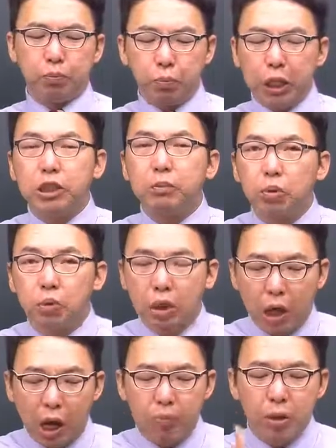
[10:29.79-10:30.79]

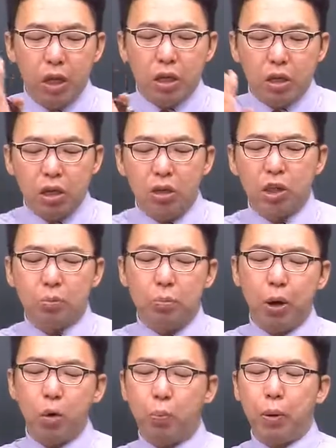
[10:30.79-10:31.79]
80%니까
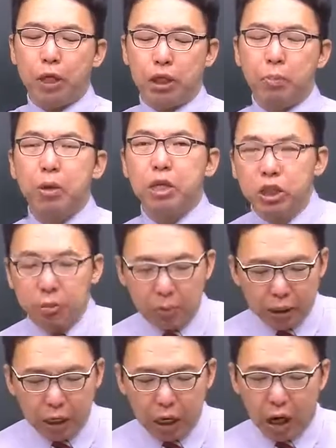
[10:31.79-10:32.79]
0.8 곱하기 320
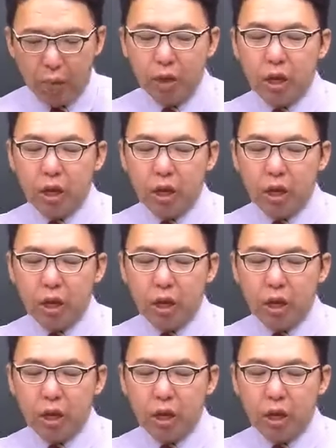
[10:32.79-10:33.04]
했다가